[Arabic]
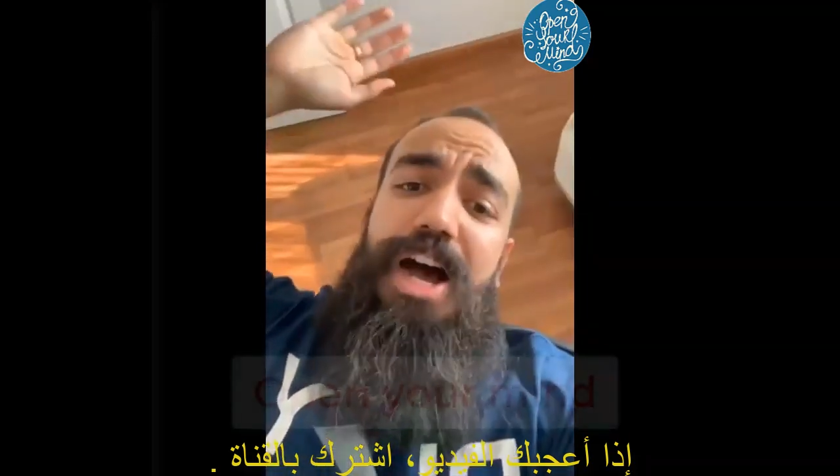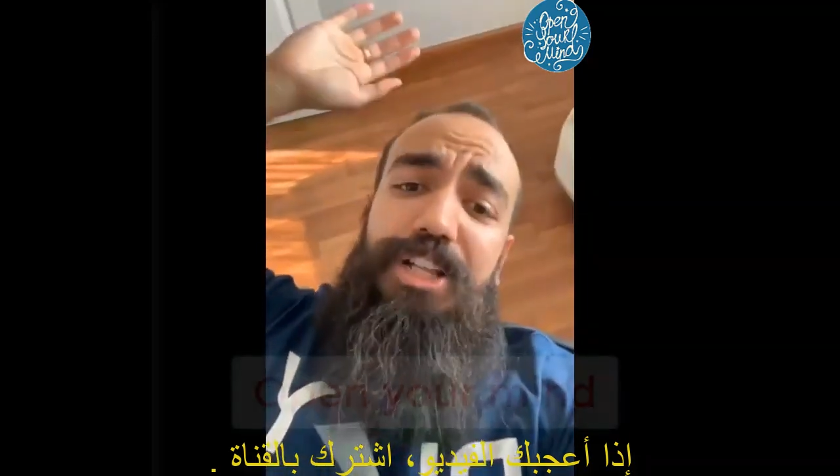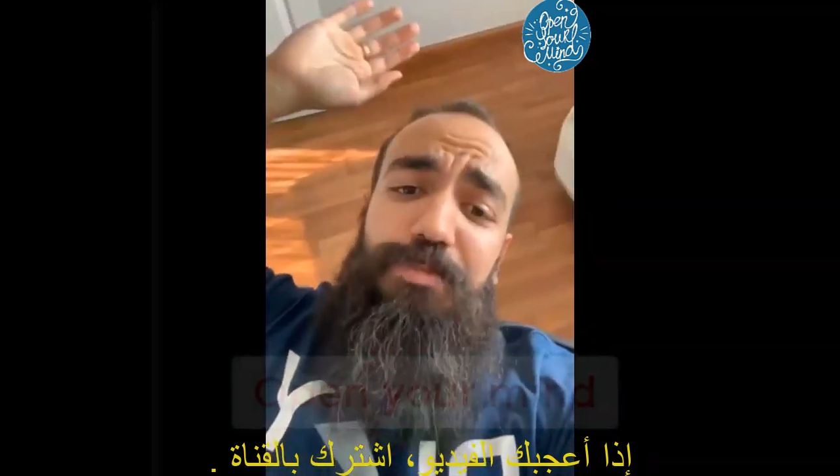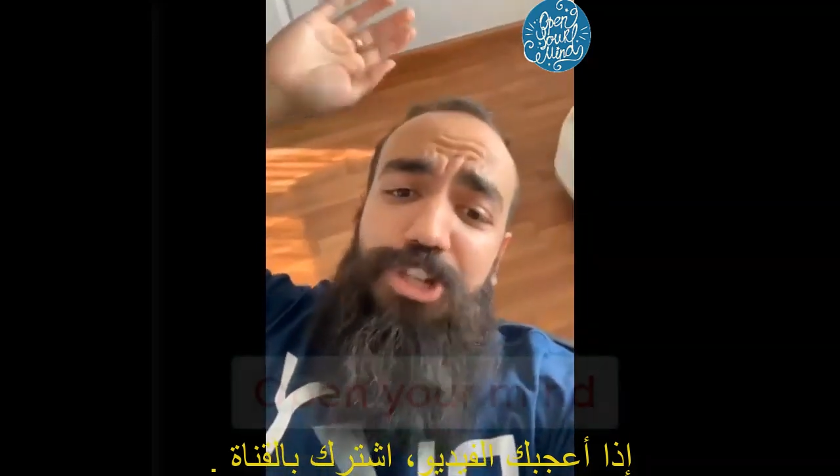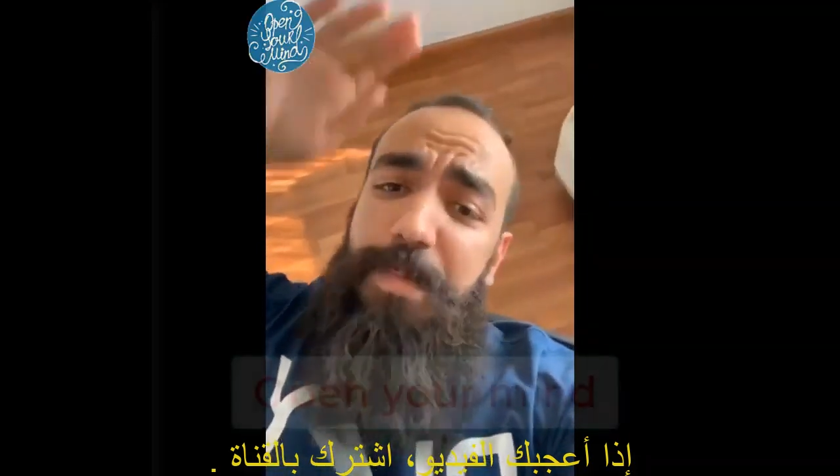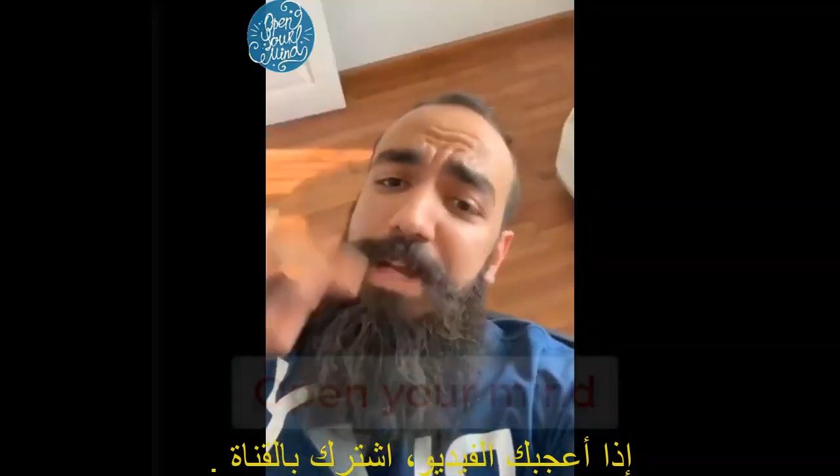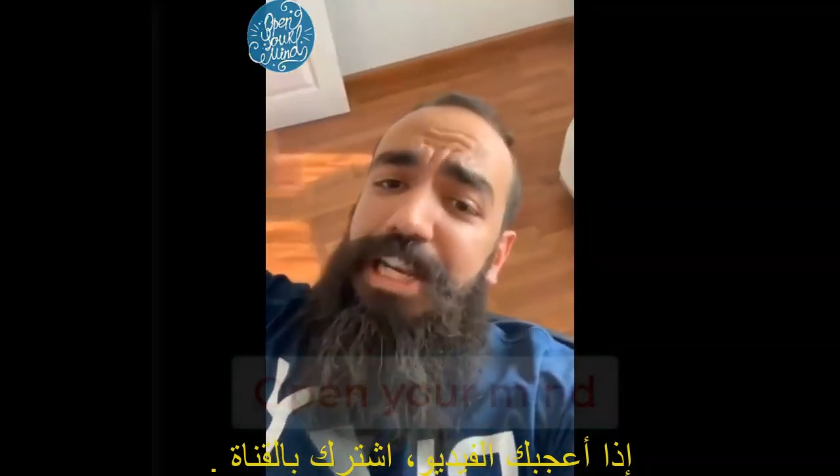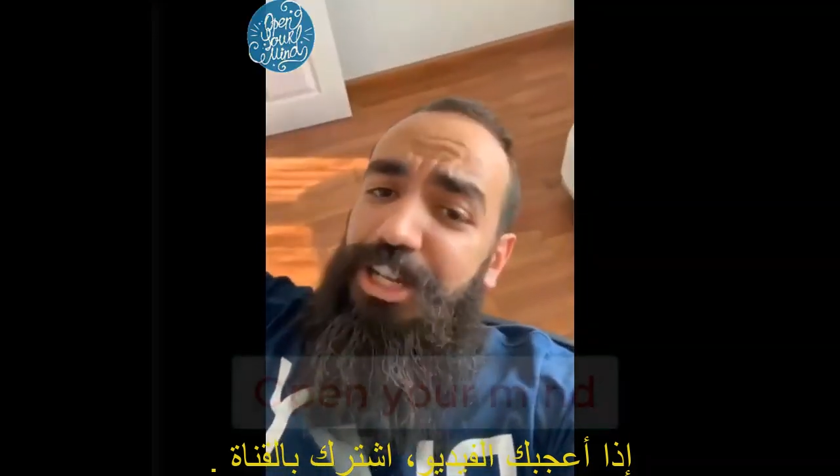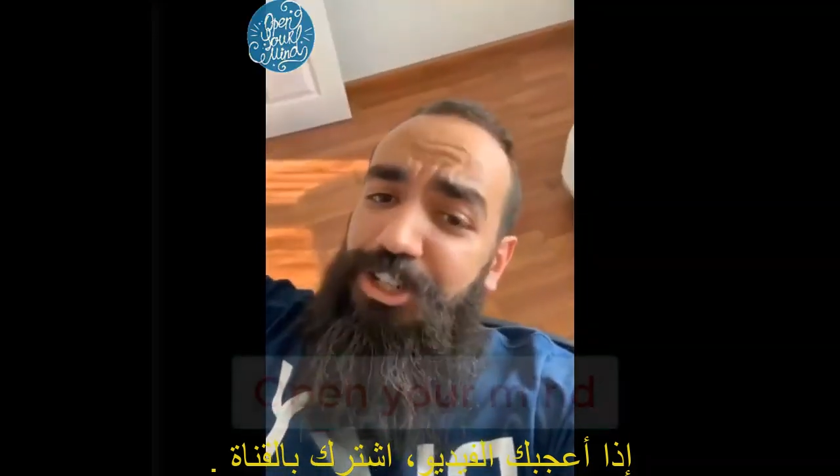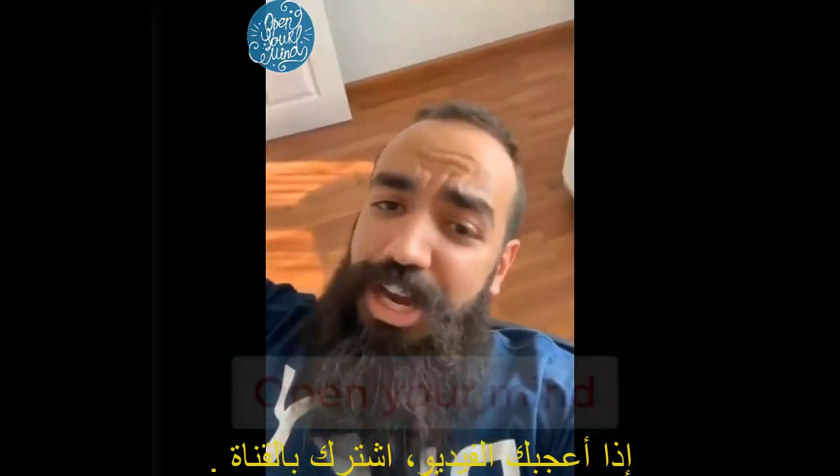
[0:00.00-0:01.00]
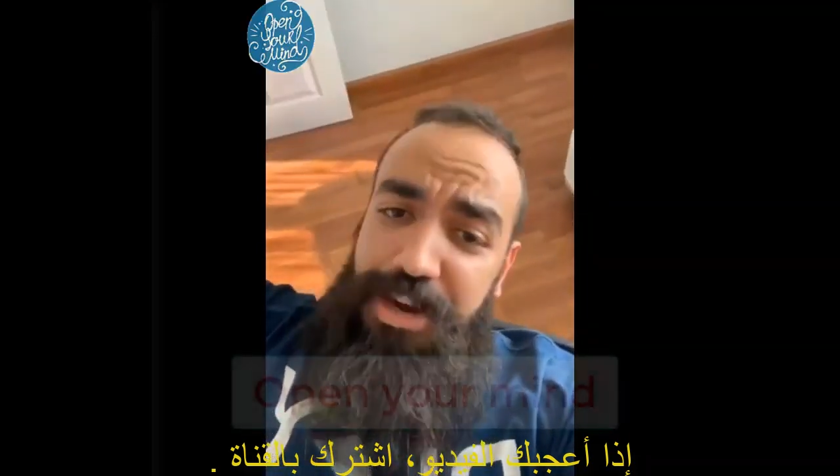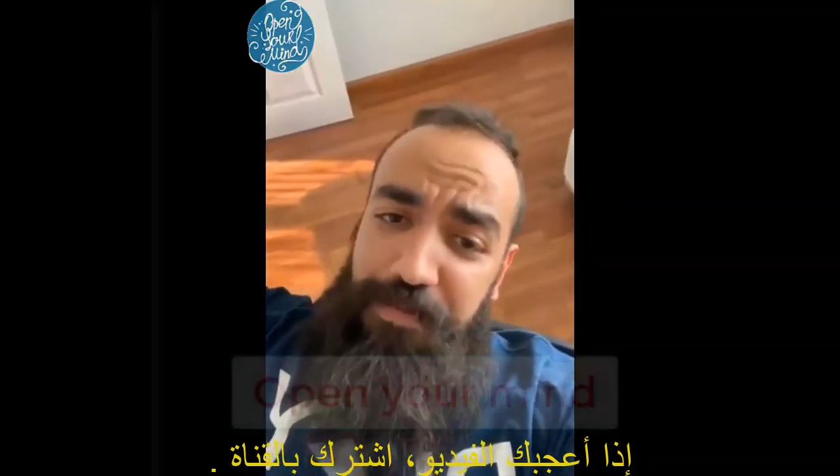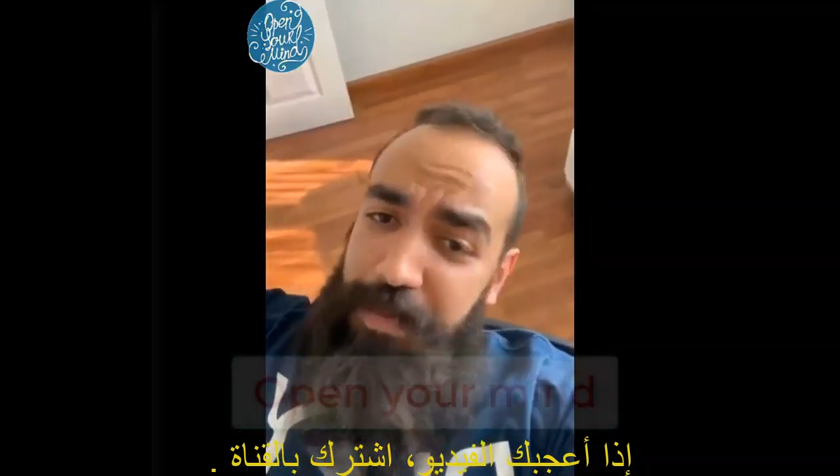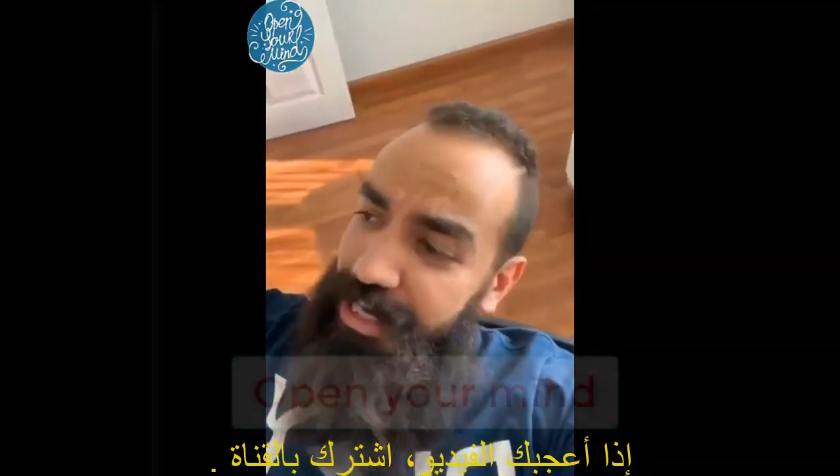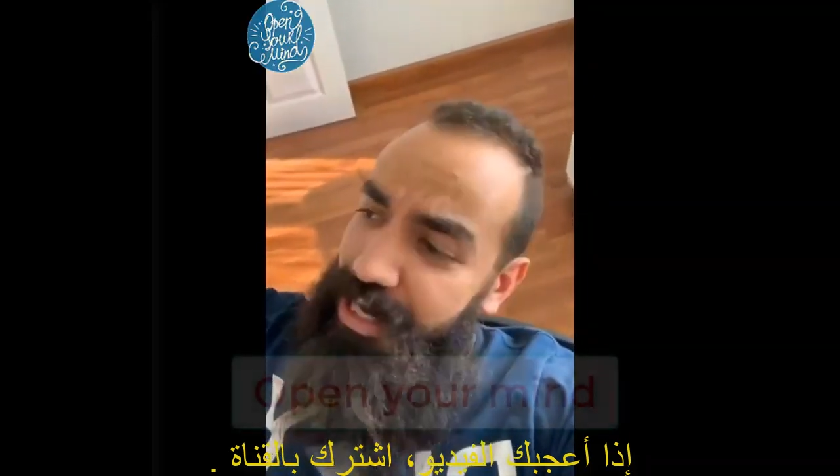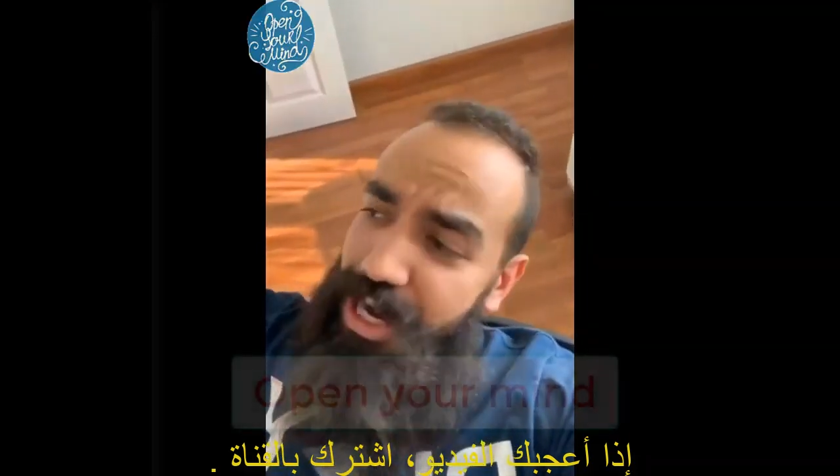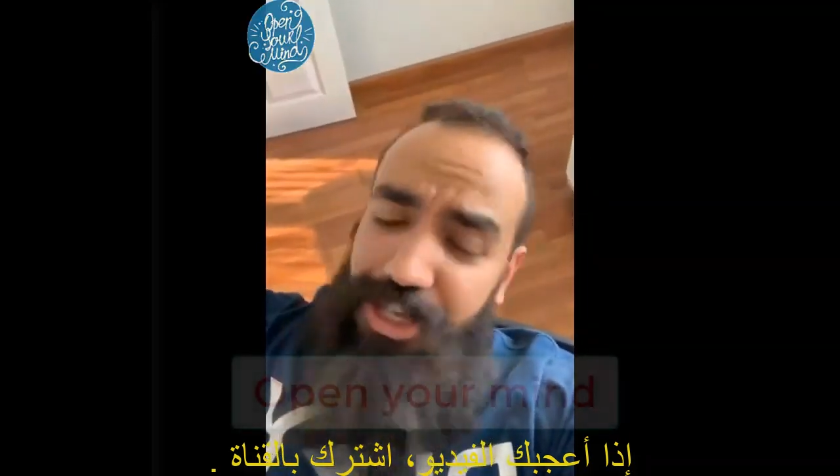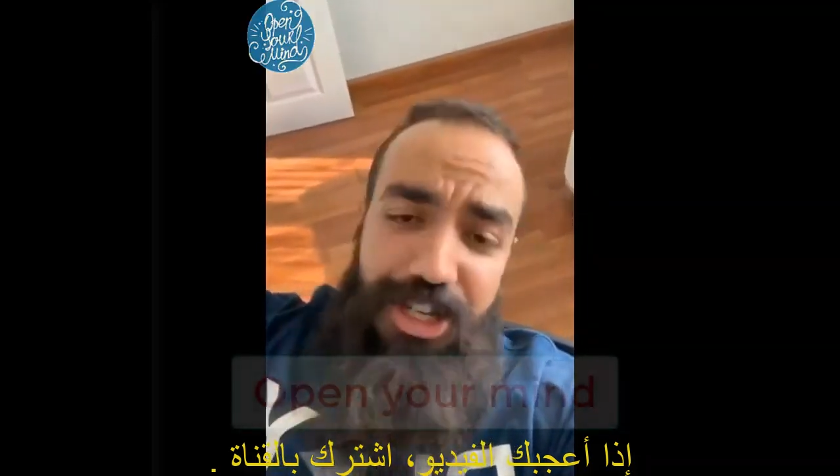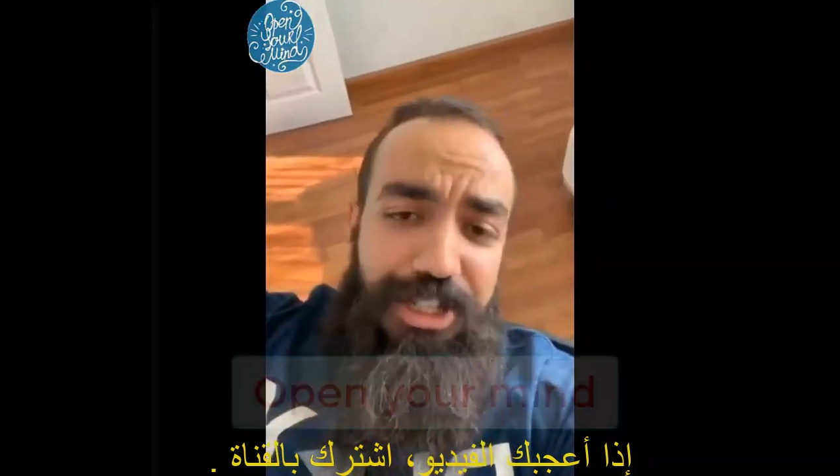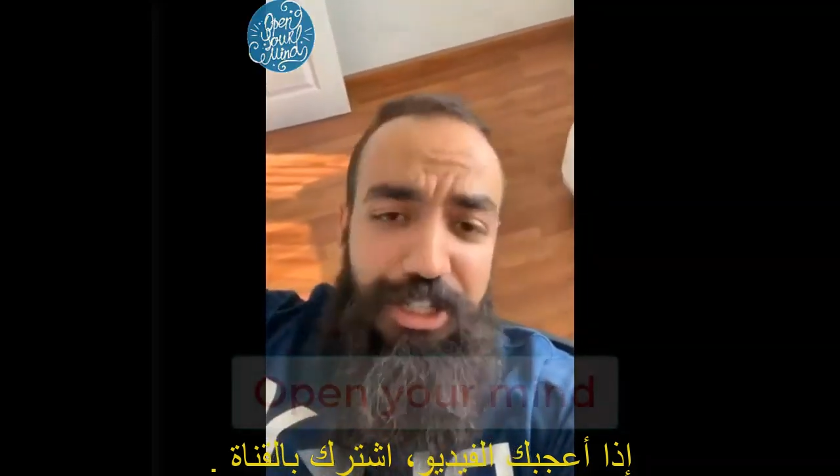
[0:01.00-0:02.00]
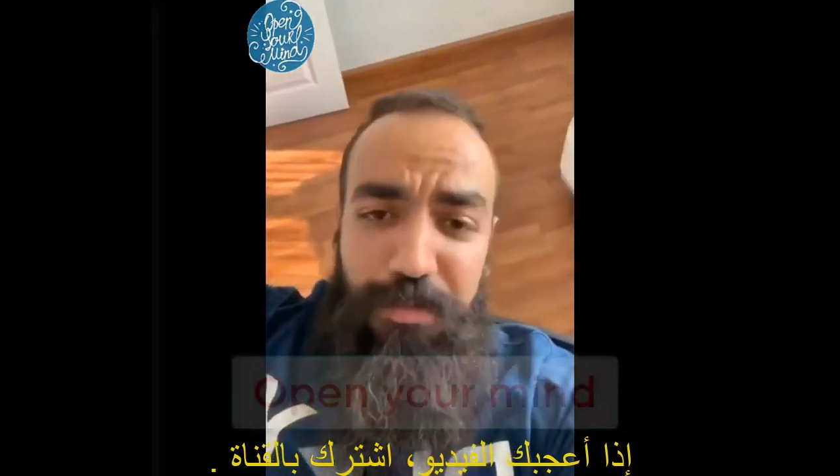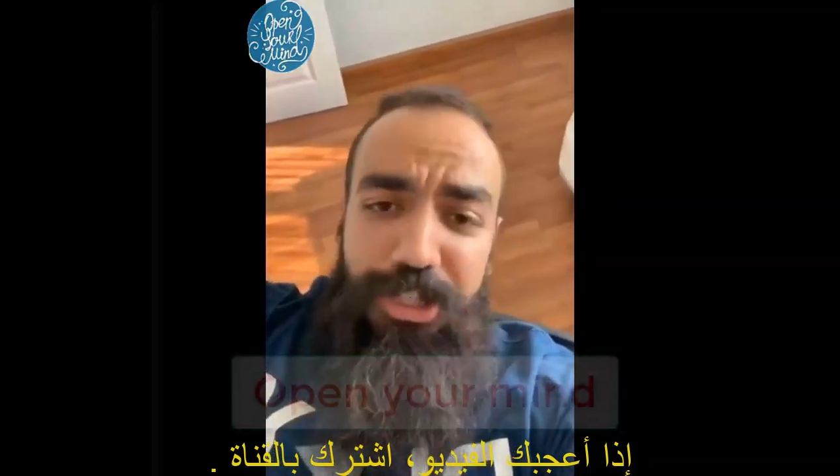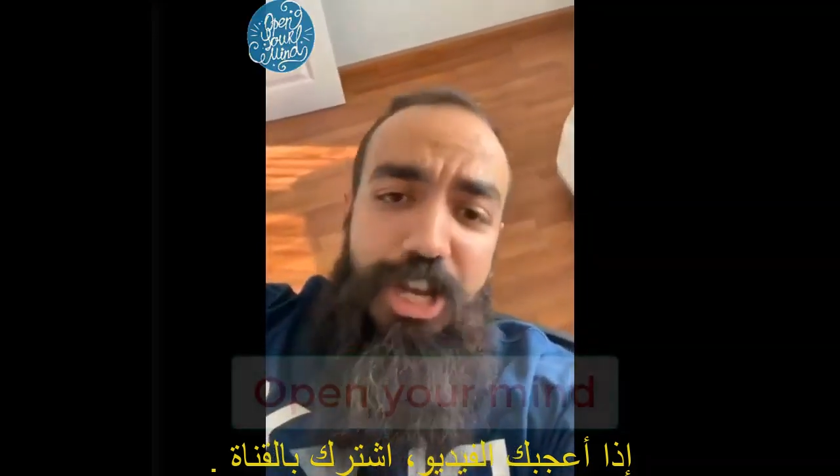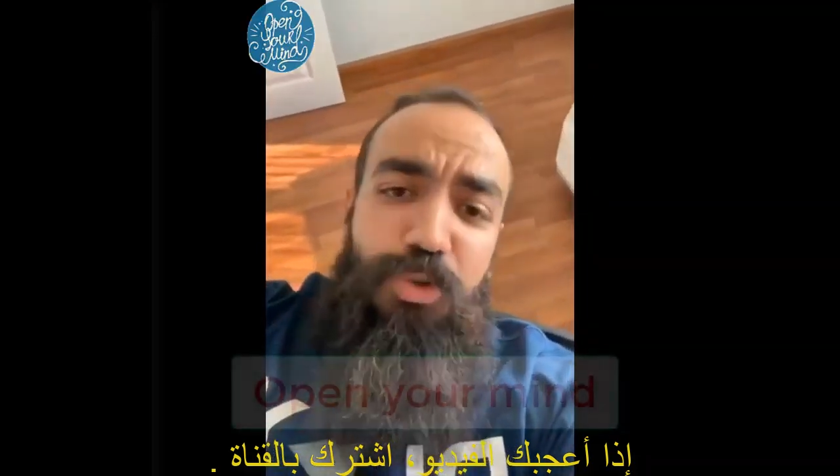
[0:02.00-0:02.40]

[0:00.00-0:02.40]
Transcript: غتمشي لبين القشالي في مراكش غادي تمشي